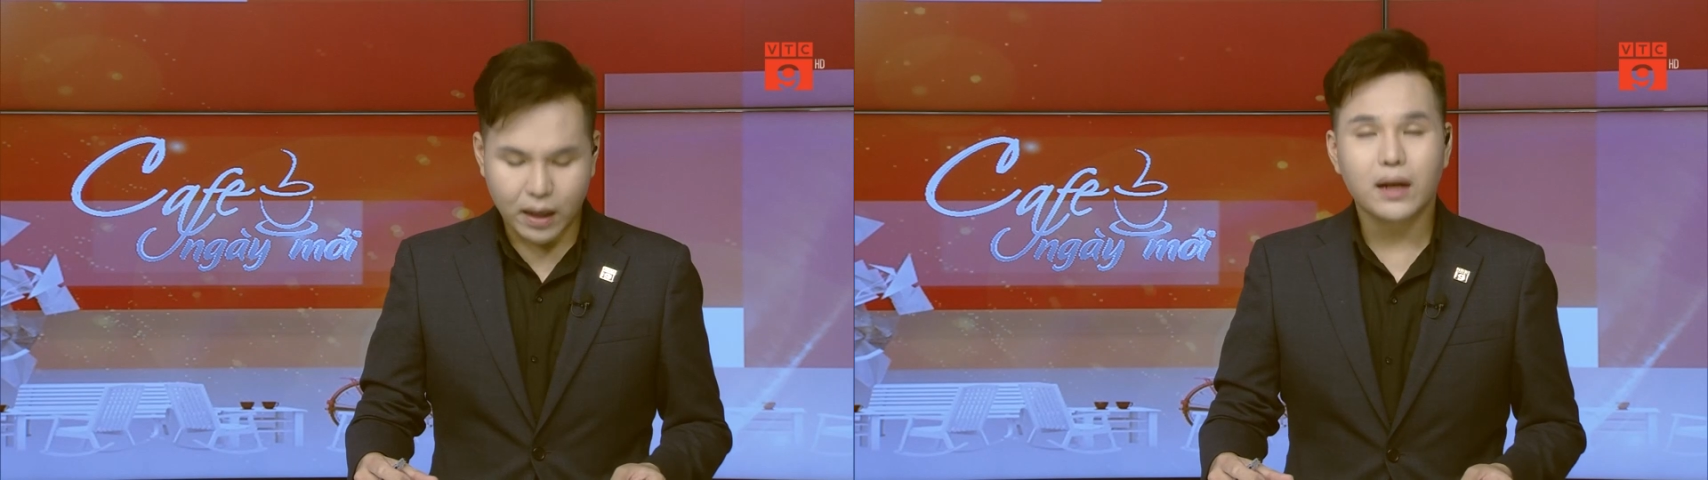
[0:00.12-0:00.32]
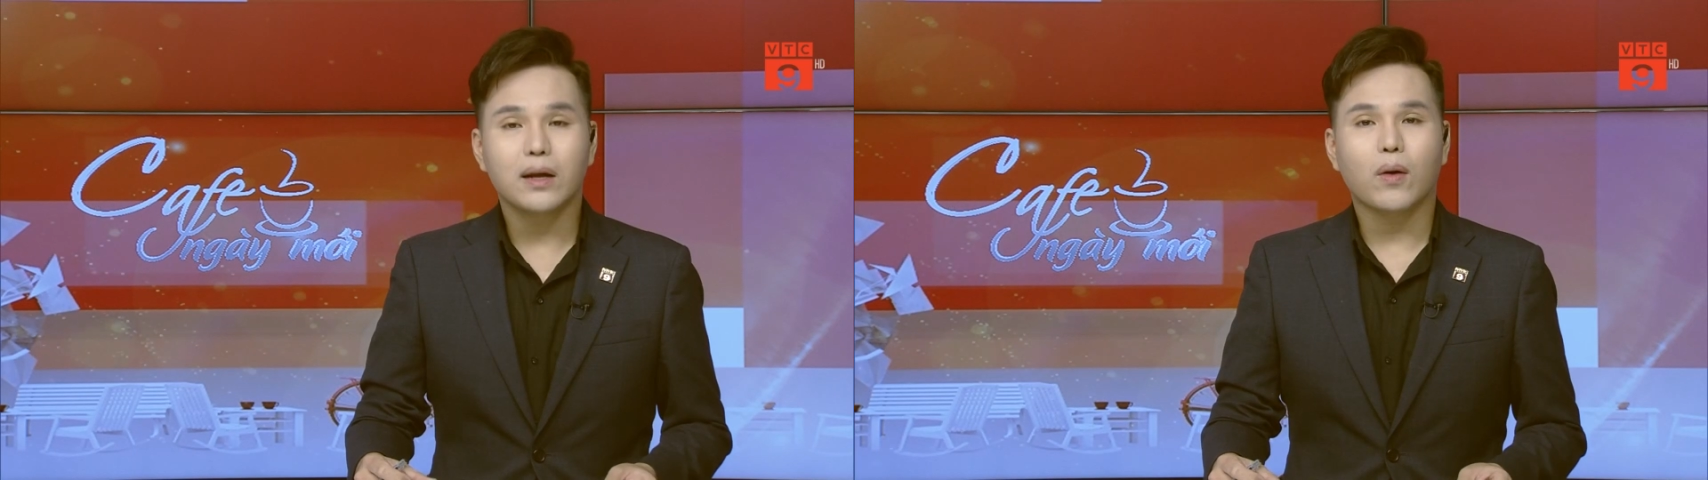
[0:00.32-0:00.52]

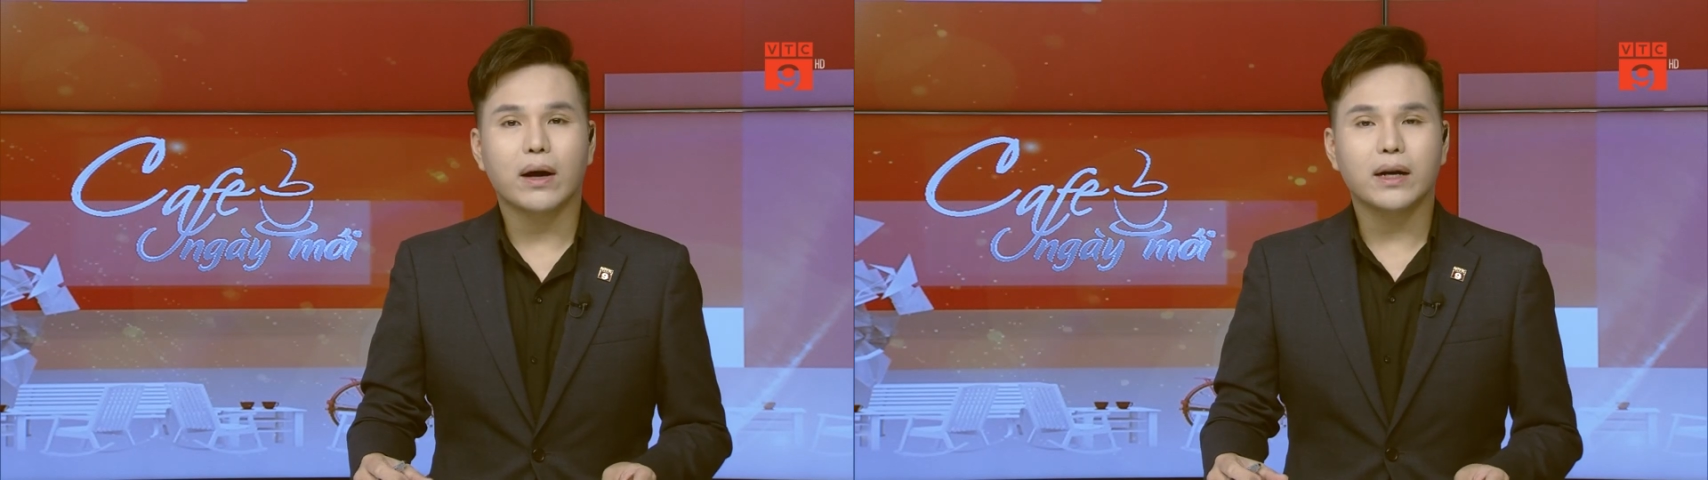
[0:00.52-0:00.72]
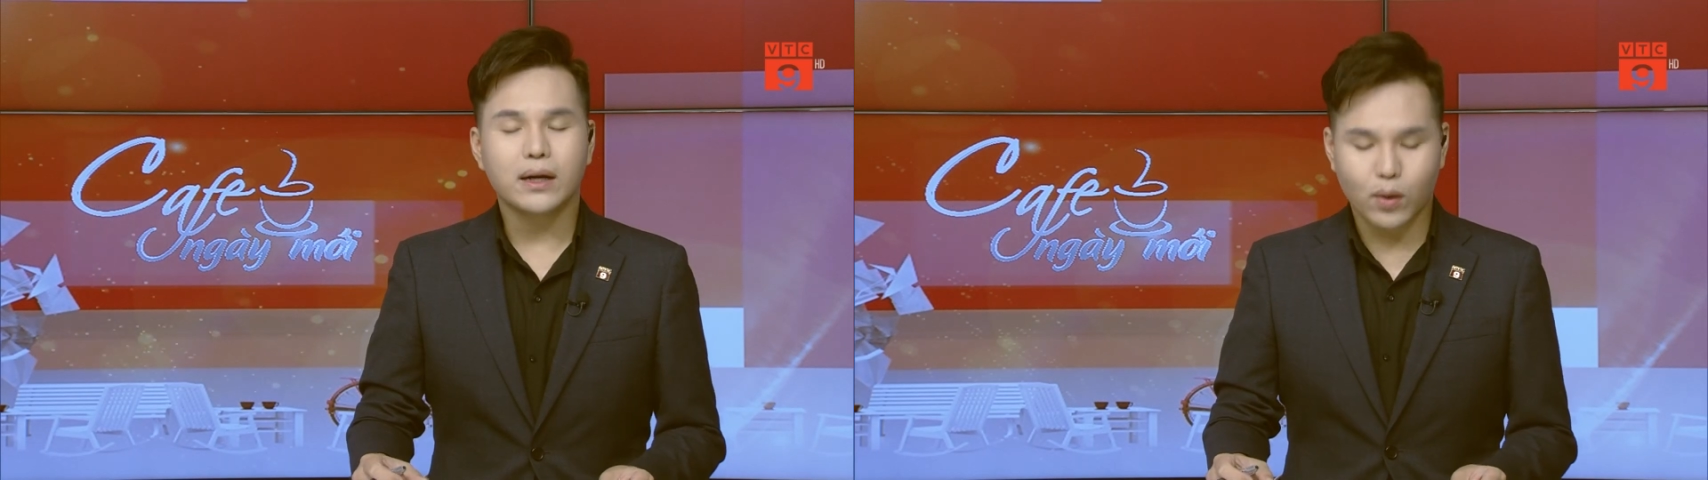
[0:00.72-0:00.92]
Liên
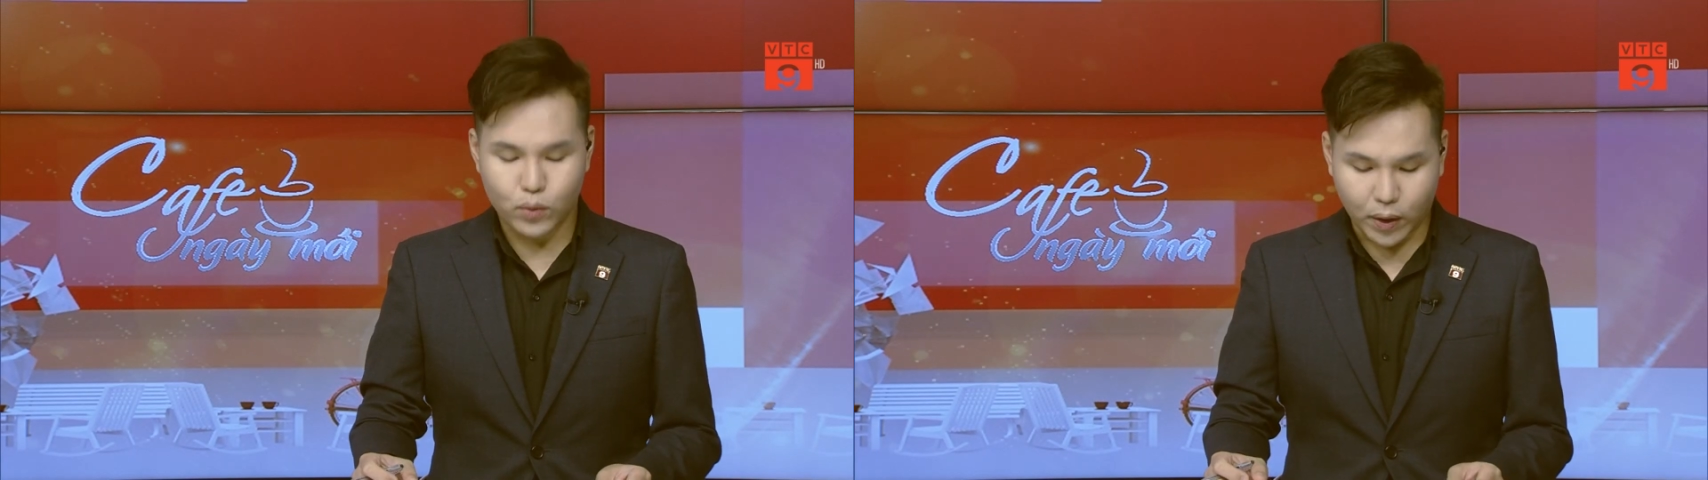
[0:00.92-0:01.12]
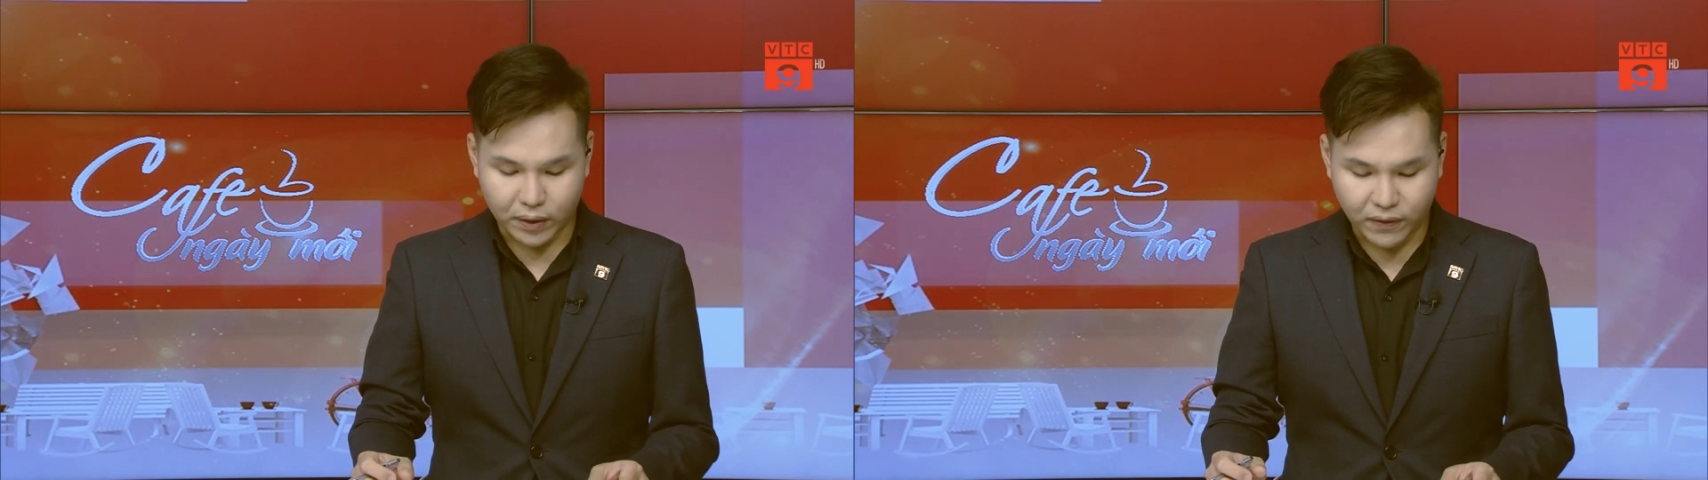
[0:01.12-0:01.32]
quan đến câu
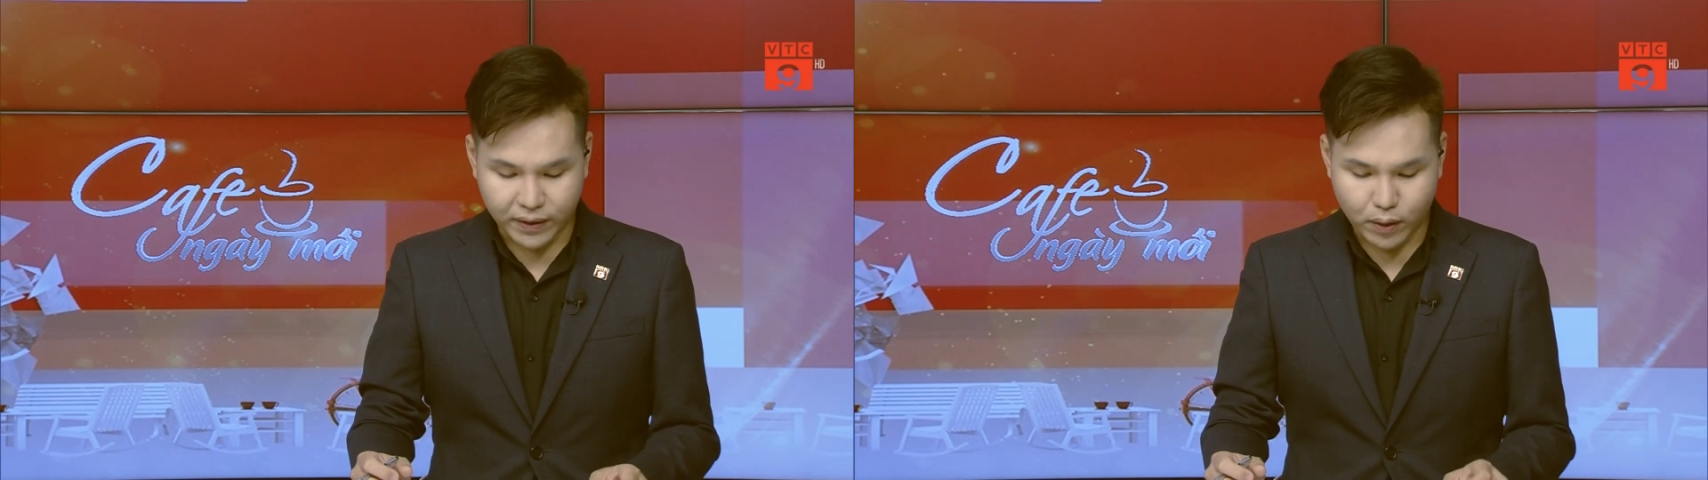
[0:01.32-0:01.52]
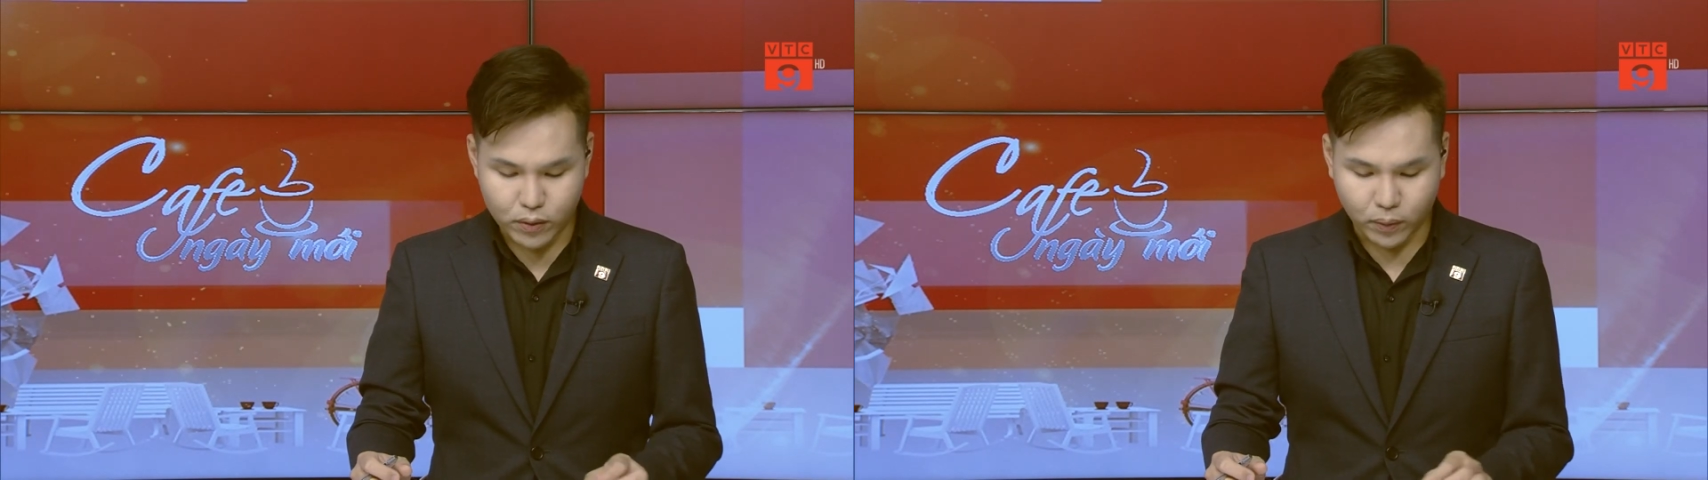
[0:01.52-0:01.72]
chuyện về
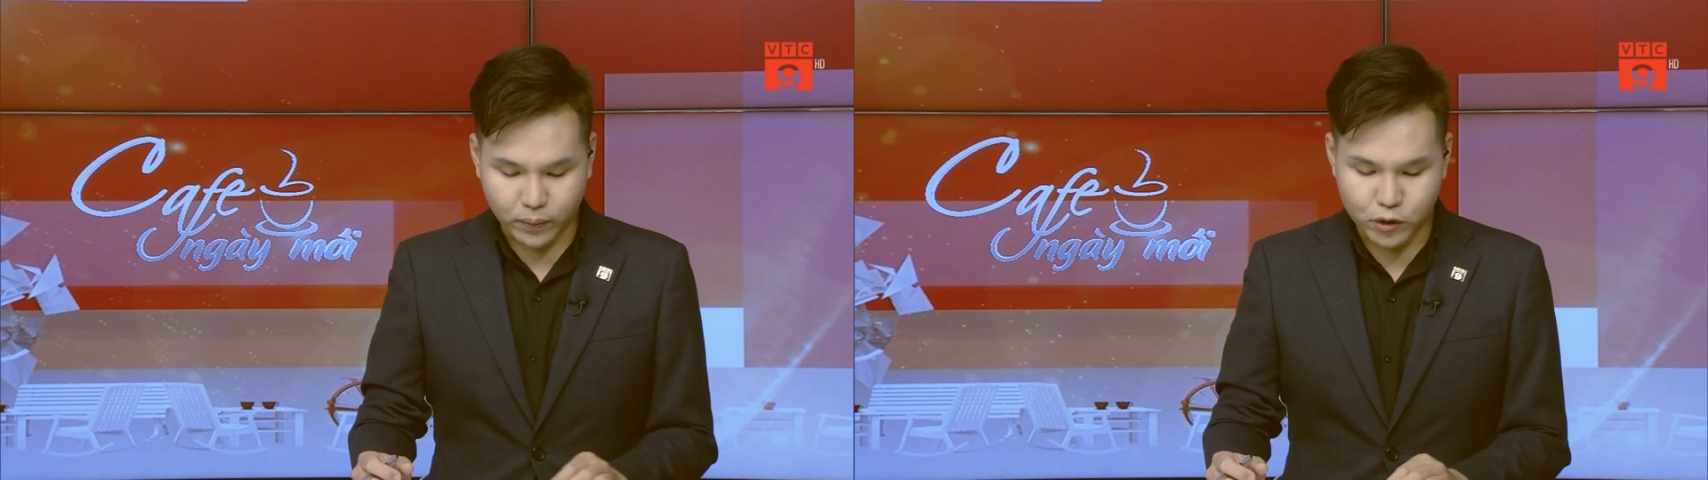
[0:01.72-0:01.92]
giáo dục,